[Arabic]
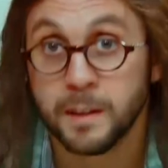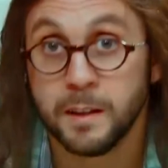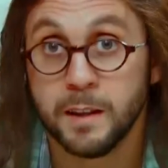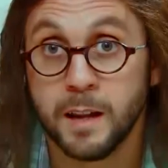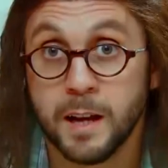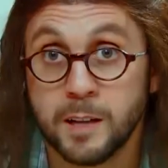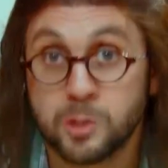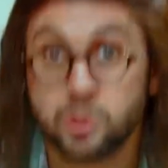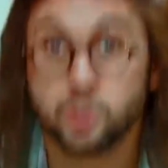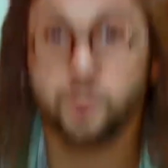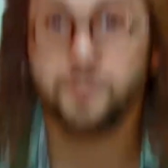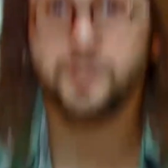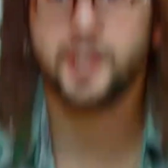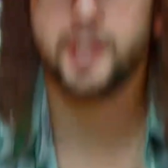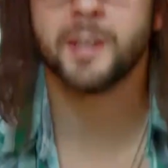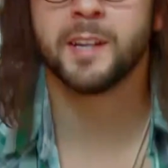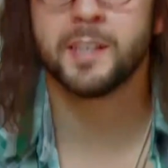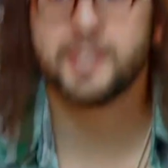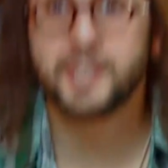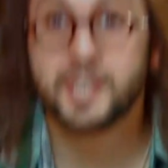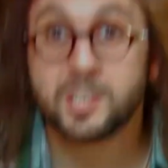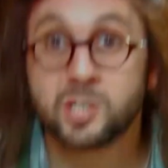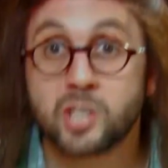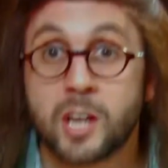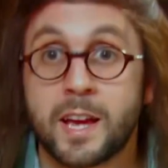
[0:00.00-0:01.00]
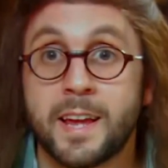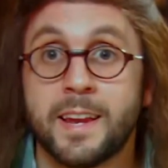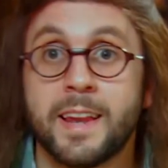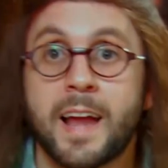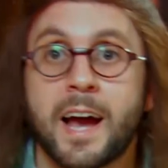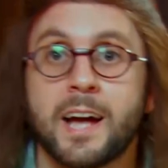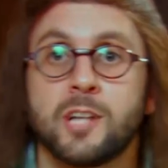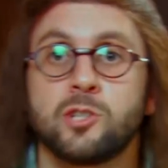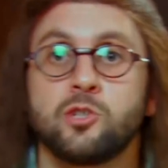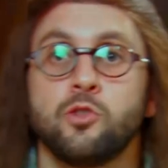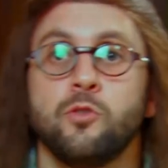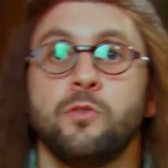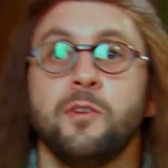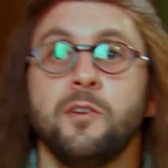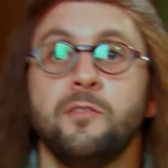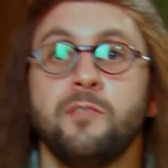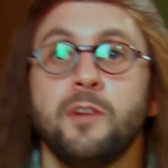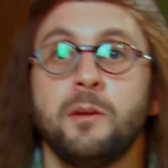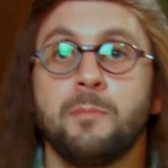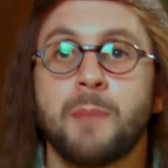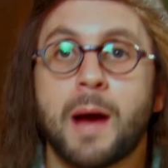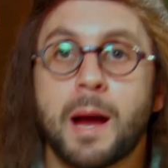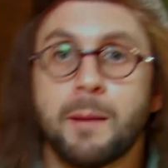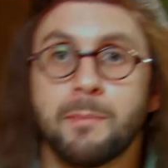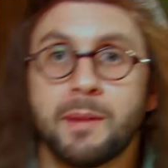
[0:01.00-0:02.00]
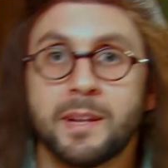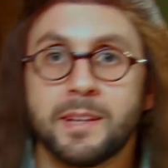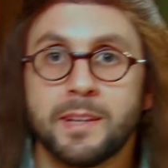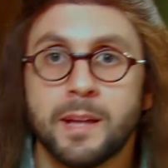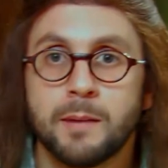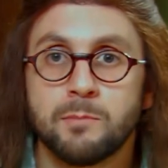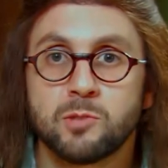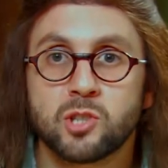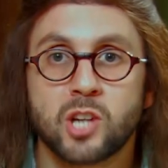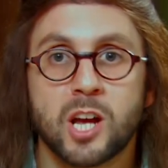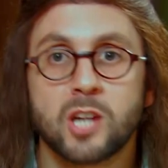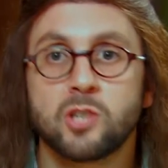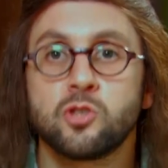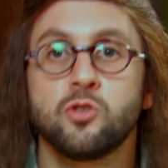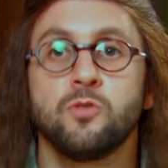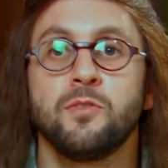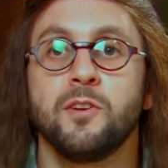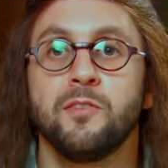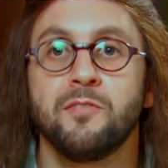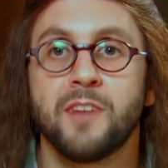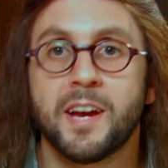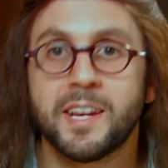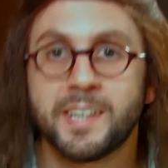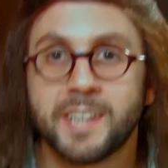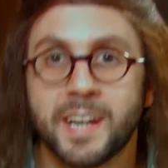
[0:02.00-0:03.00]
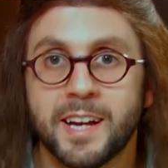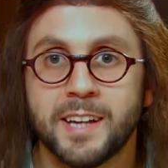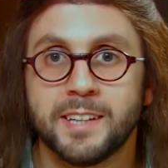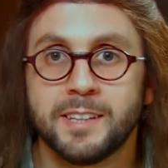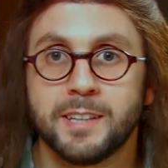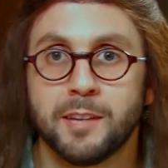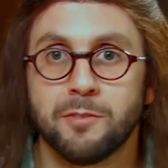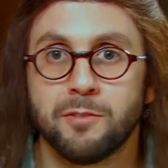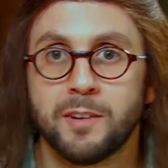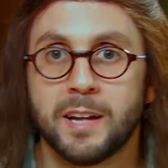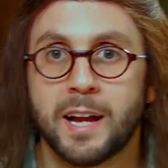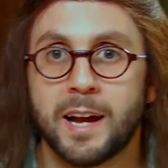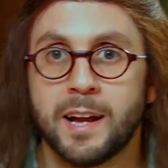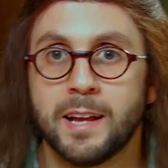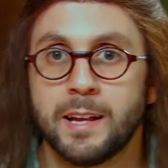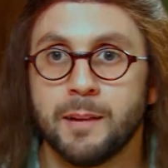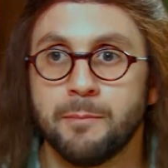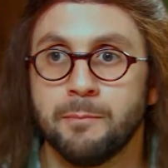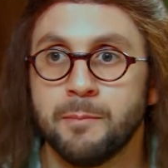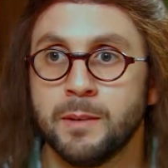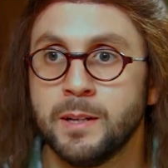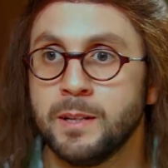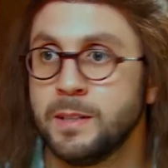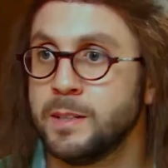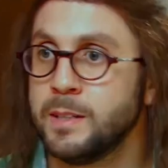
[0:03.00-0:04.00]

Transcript: لا شوفي يا نتاشا اللي هتشوفيه في المعمل ده مش هتشوفيه في أي حتة في العالم